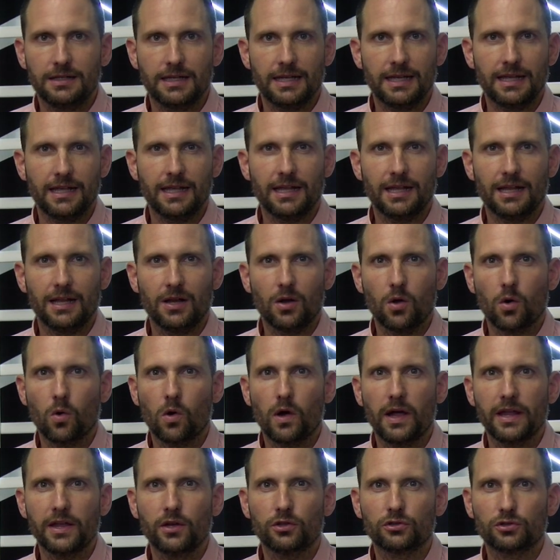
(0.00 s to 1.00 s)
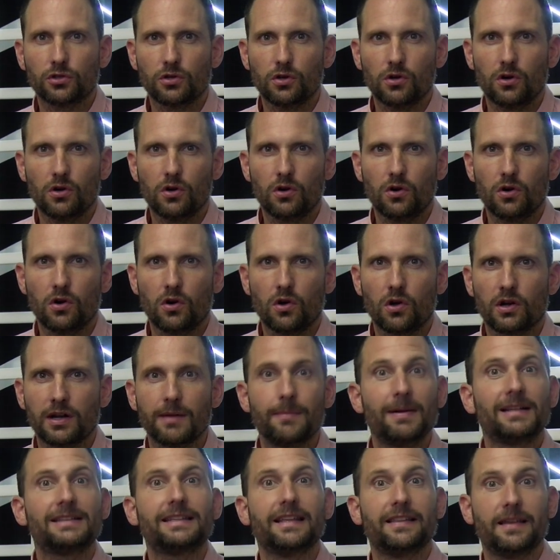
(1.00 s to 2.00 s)
eh, luego hay otro
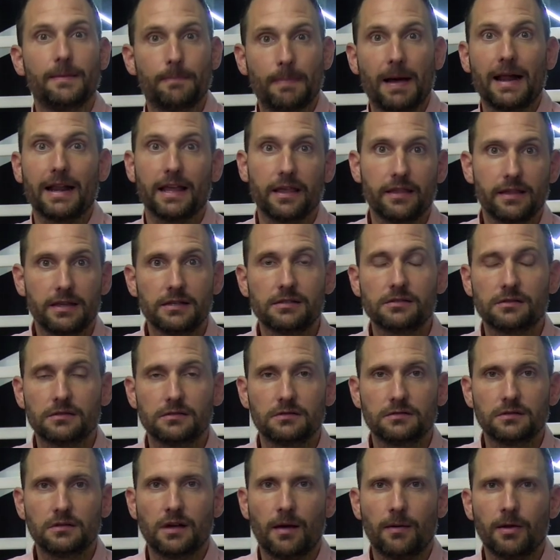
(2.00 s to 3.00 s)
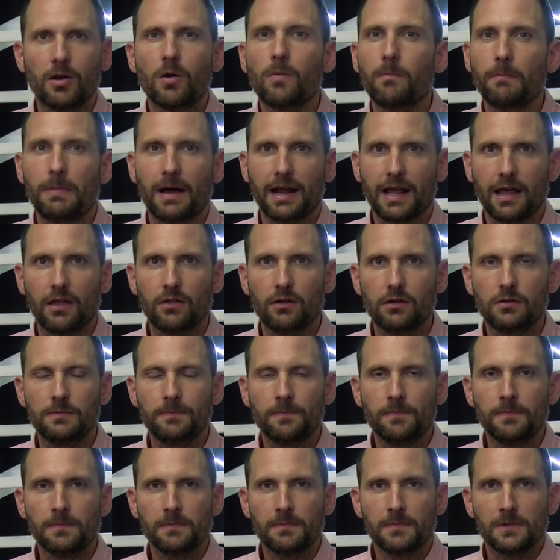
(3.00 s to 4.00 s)
remate de paredes a balón parado.
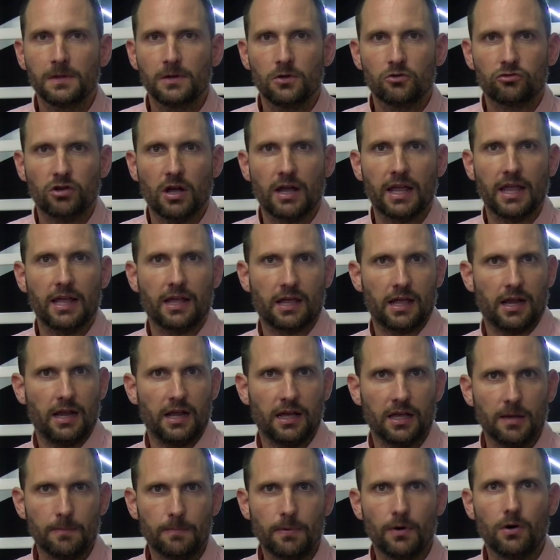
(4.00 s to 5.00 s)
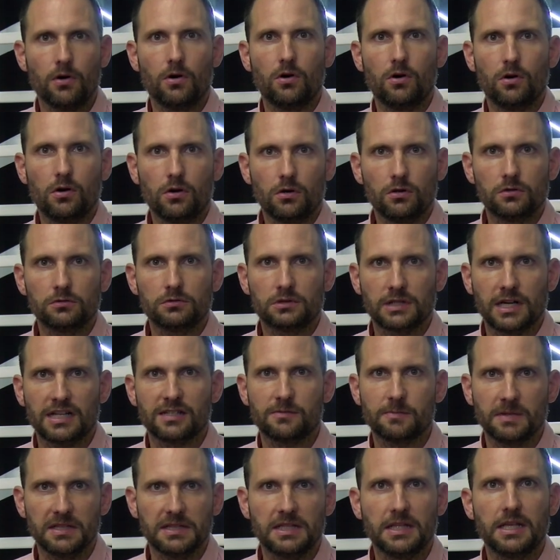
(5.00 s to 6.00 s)
O sea que, el equipo
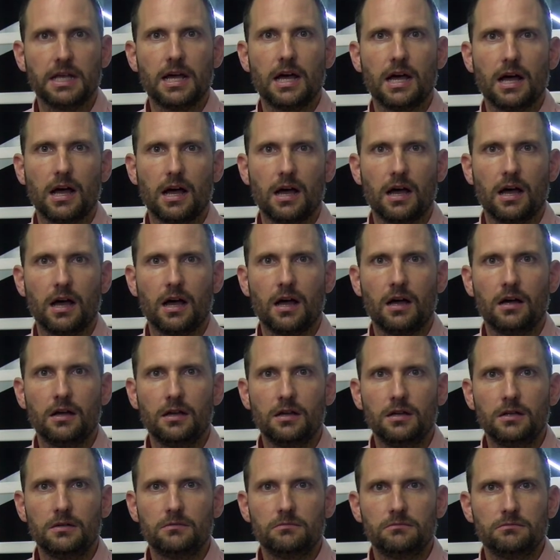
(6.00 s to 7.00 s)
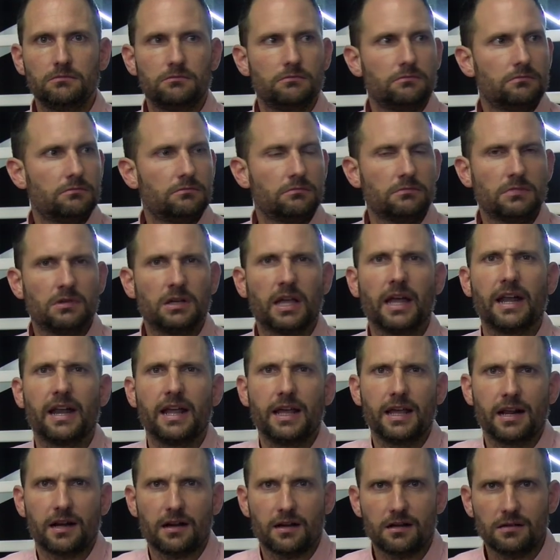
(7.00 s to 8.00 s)
transmitía
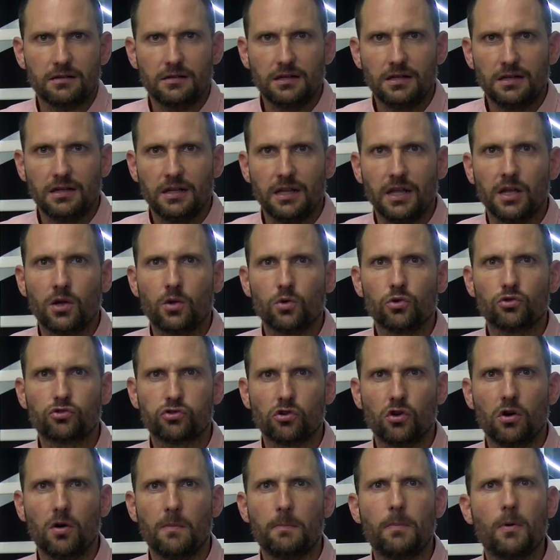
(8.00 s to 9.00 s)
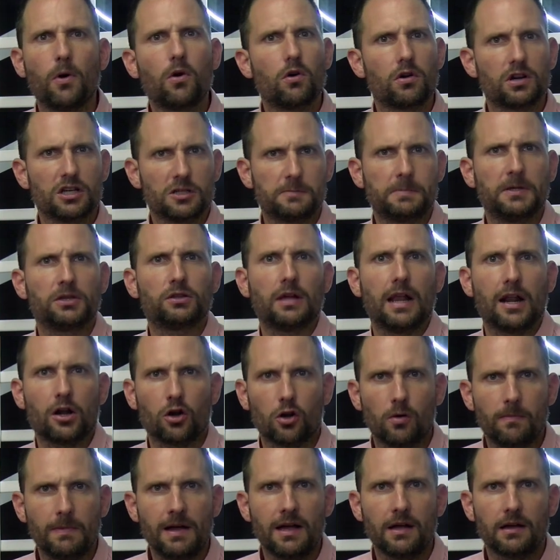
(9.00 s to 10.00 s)
querer, incluso poco respeto a la
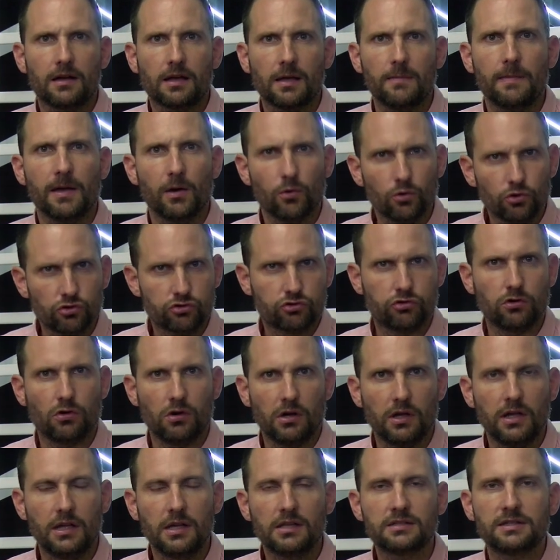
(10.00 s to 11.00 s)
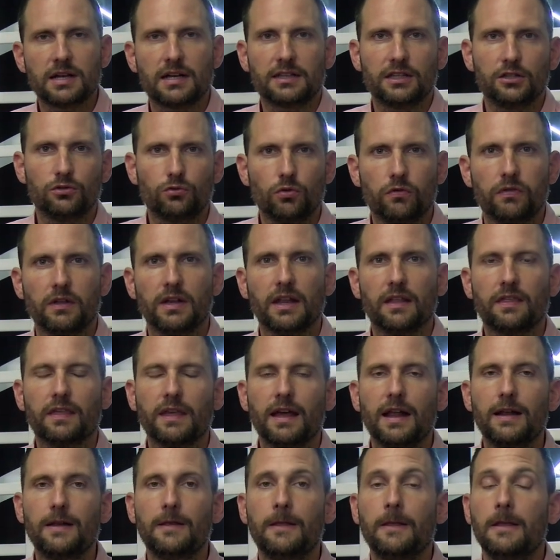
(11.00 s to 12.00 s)
Roma, que me gustó eh, esa actitud
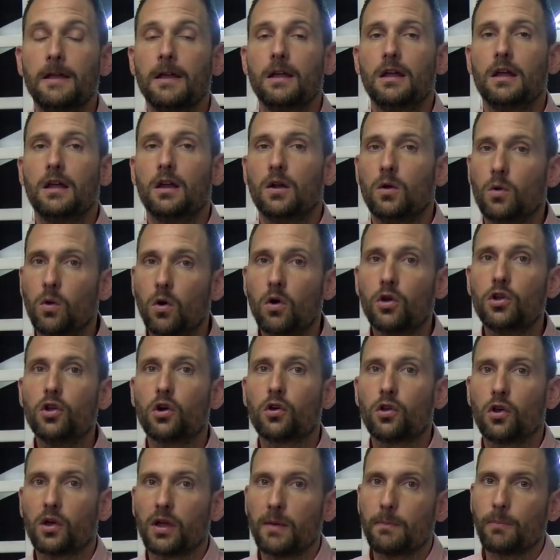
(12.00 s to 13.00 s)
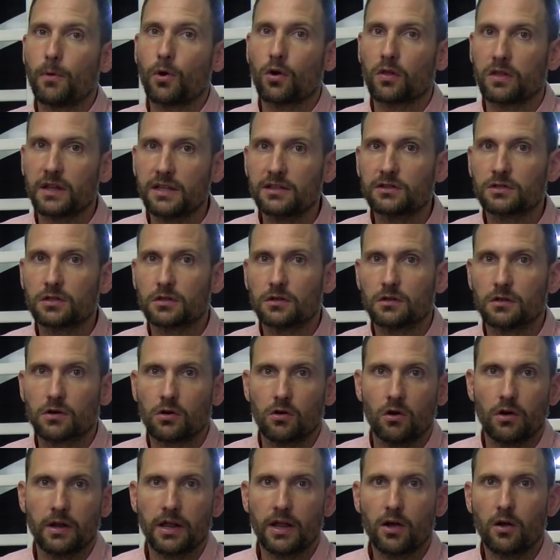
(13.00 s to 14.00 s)
inicial. Luego yo creo que por dentro,
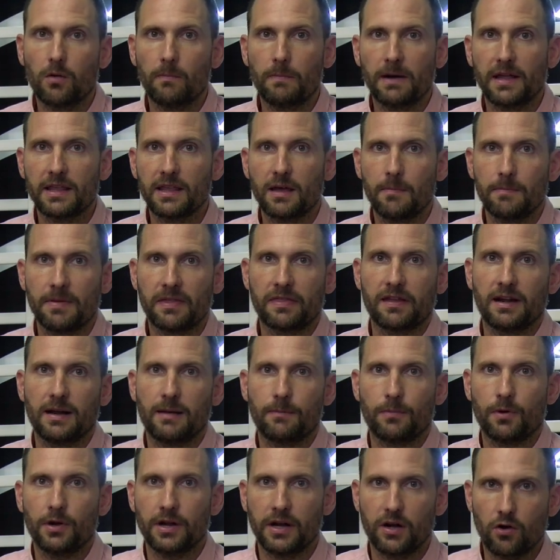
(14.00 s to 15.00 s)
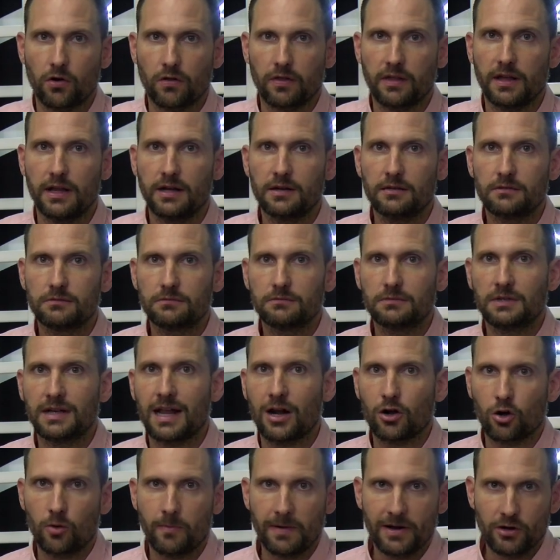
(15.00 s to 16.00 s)
Cone y compañía empiezan a poner orden, la
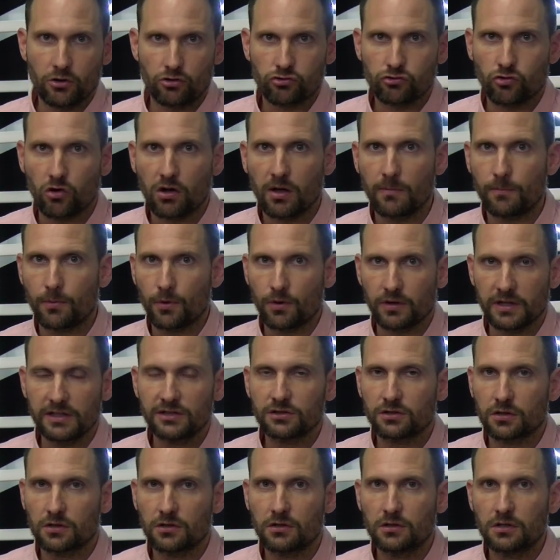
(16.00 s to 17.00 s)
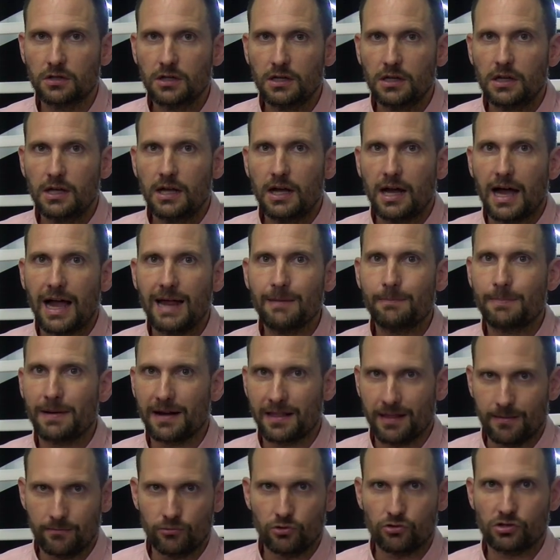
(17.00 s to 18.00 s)
Roma nos coge por dentro, ahí
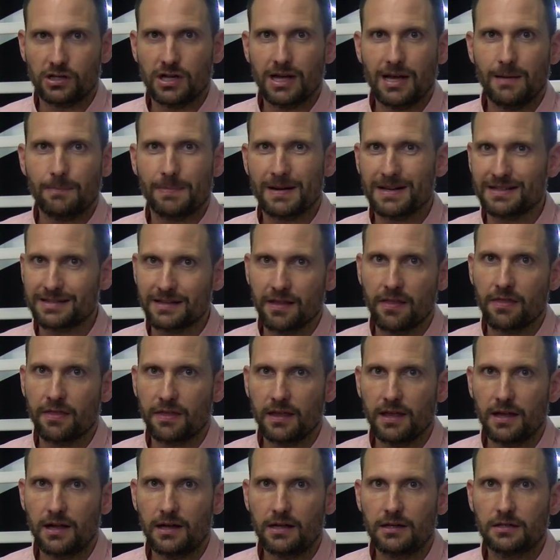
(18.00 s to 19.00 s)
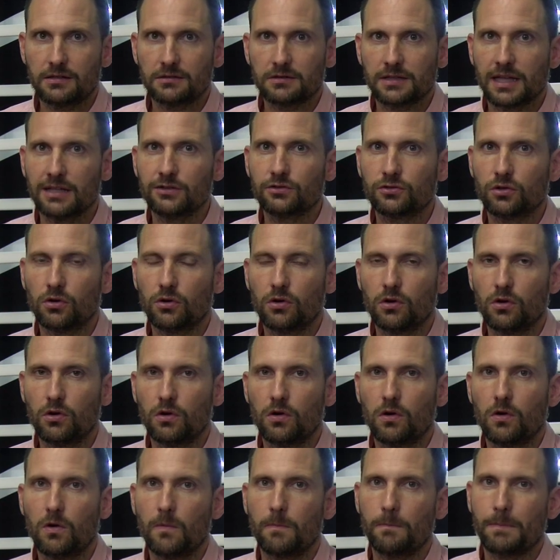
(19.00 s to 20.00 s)
perdemos ya presencia,
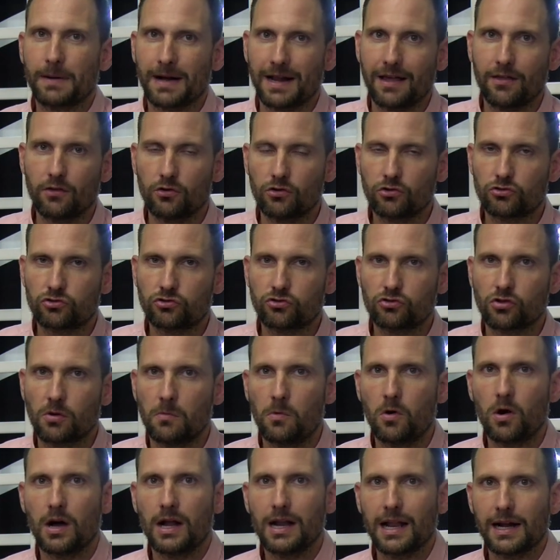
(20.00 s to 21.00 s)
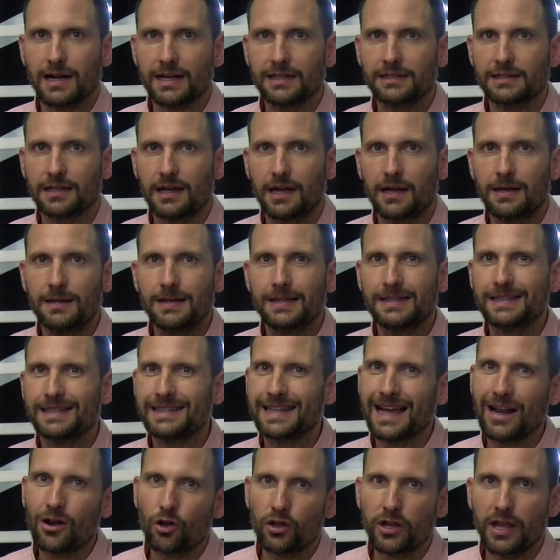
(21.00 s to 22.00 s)
tanto Prados como Galarreta
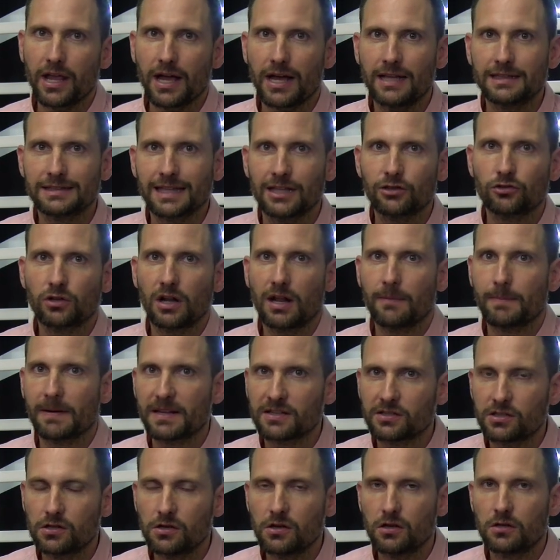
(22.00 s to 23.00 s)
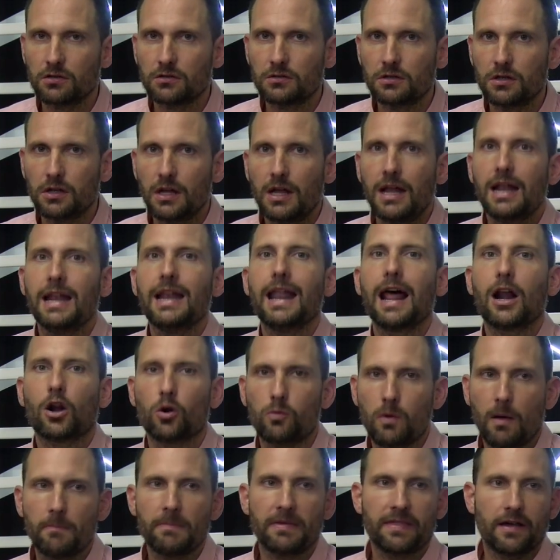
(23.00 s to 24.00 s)
ya no llegan tanto a la presión, la
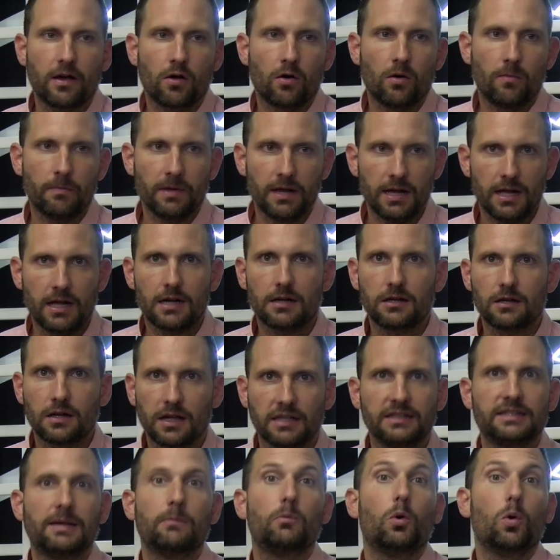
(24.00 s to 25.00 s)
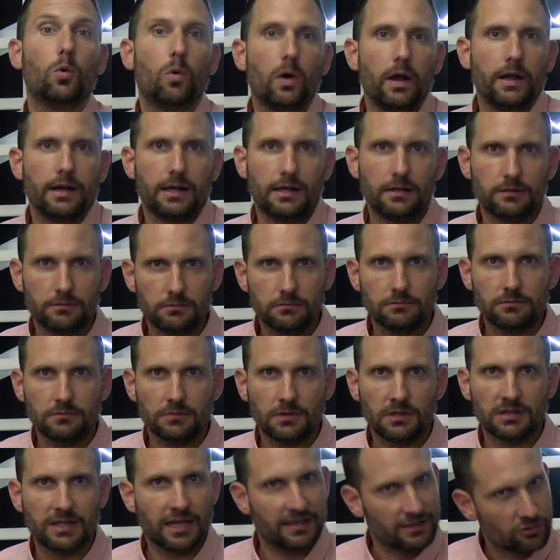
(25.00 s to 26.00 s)
Roma empieza a combinar gente muy buena,
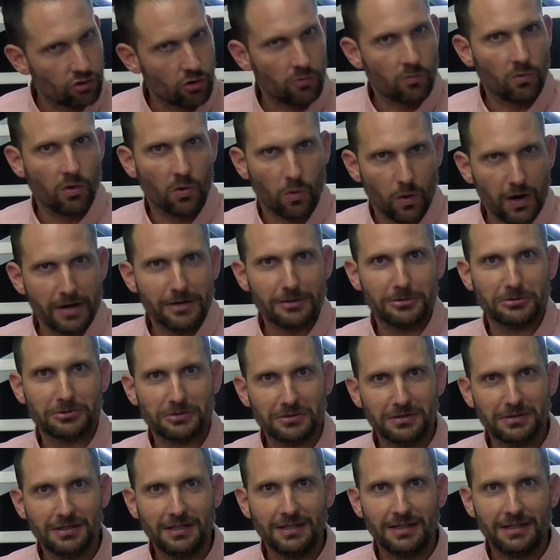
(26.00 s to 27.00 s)
es que son muy buenos,